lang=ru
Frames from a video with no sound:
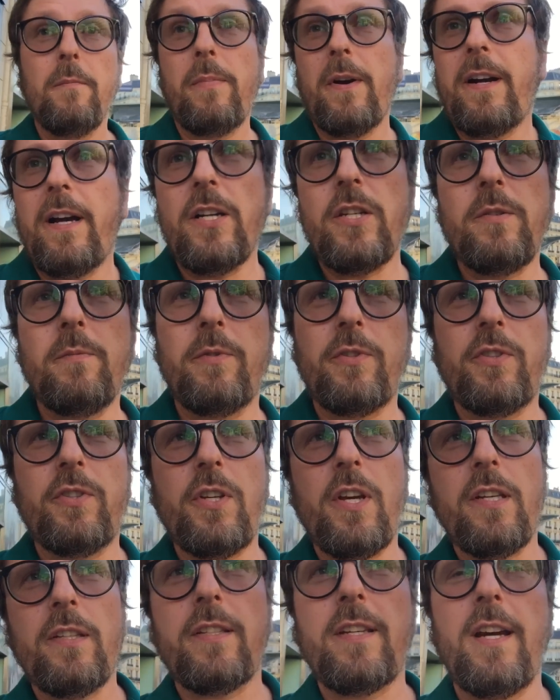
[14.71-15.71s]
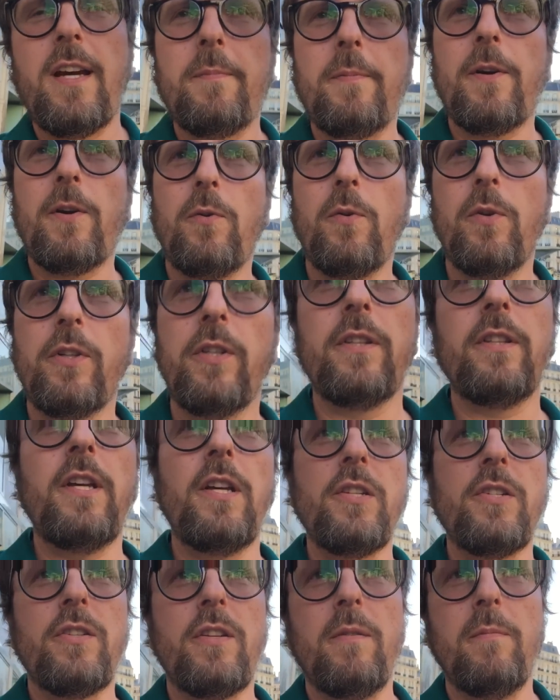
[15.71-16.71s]
Покажем сейчас, как проходит
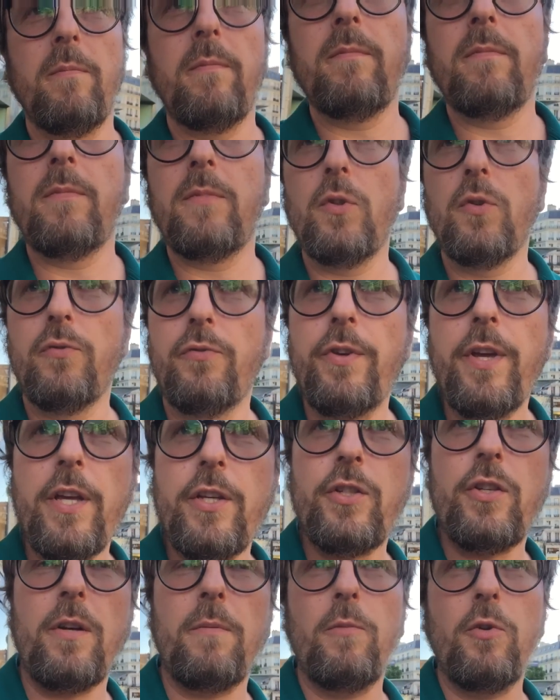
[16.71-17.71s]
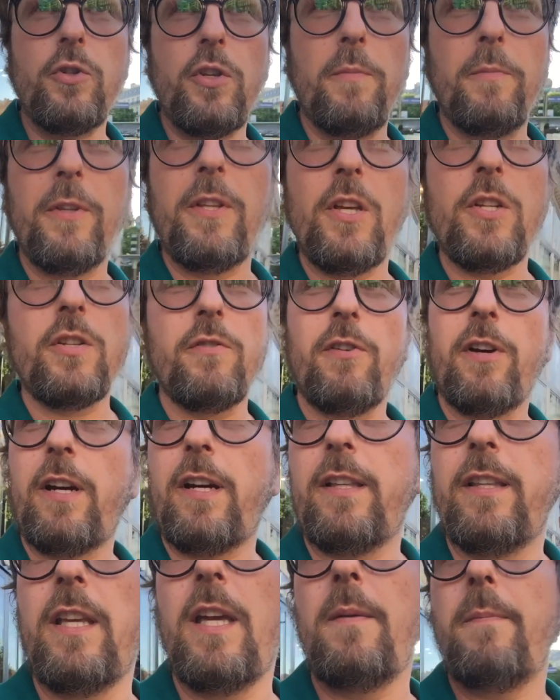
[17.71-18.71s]
наш там, ну, вечер. Может быть, даже
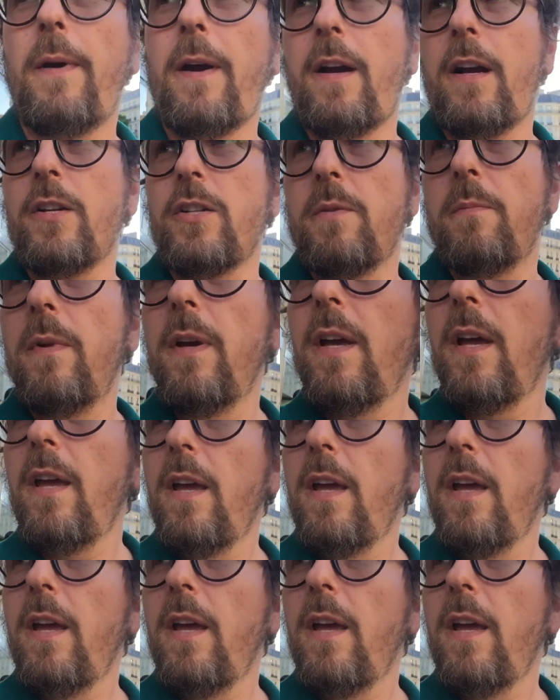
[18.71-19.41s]
выходные покажем.